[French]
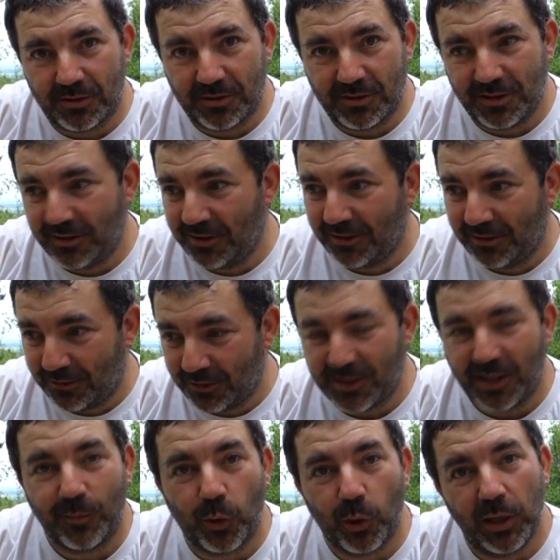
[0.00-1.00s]
Si
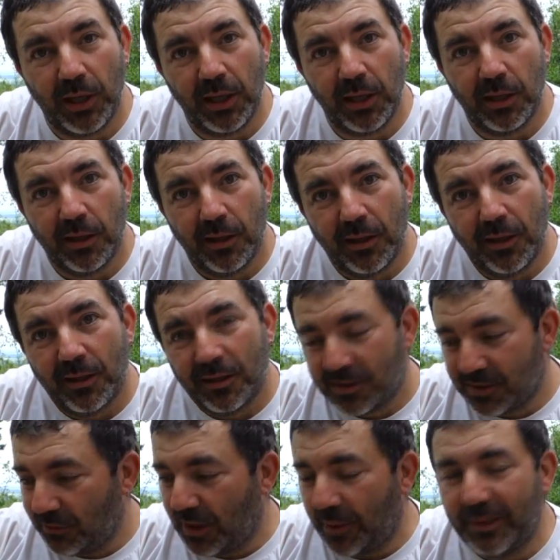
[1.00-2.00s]
vous êtes brûlé,
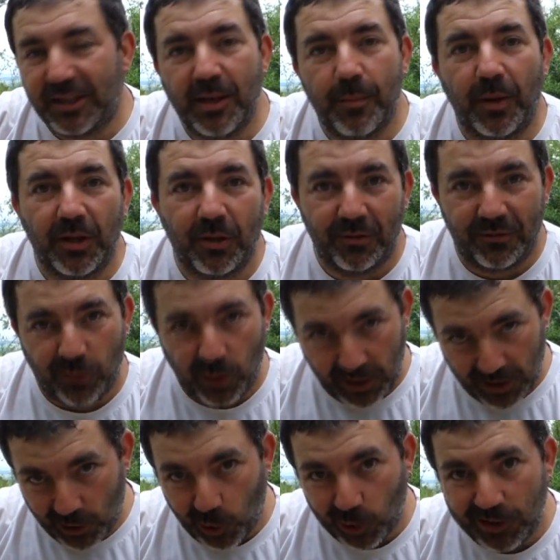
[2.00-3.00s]
si vous la mettez pas dans l'eau
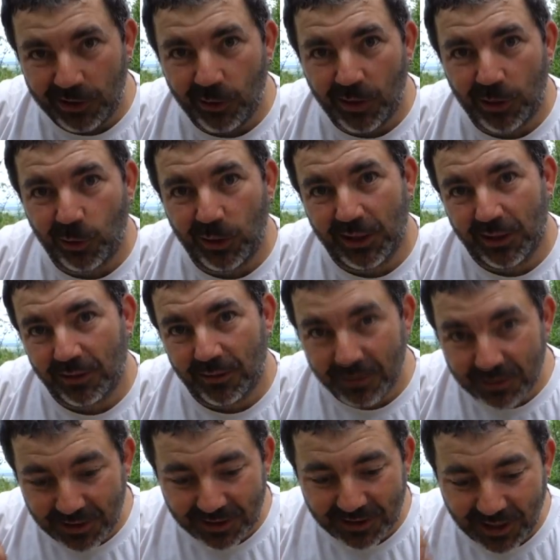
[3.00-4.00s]
froide, elle continue à cuire.
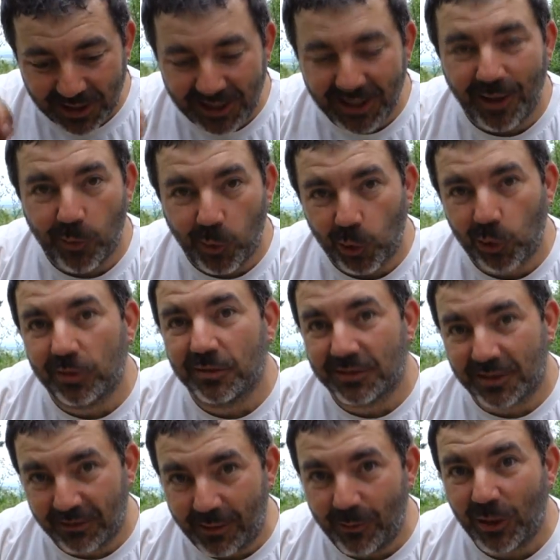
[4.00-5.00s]
Donc c'est ça qui est important,
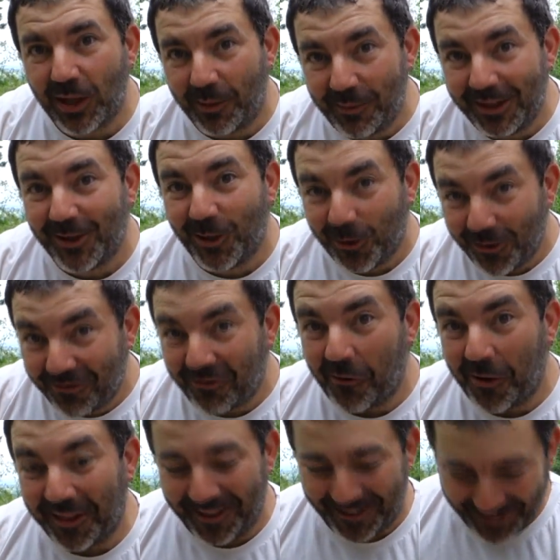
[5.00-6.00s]
c'est vraiment de la mettre dans l'eau
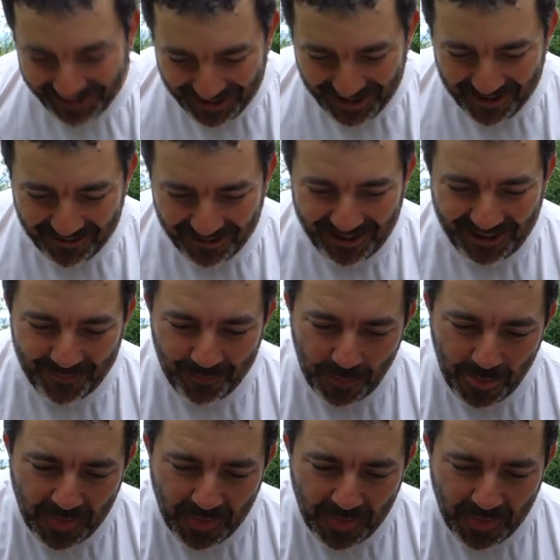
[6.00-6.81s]
froide. Voilà.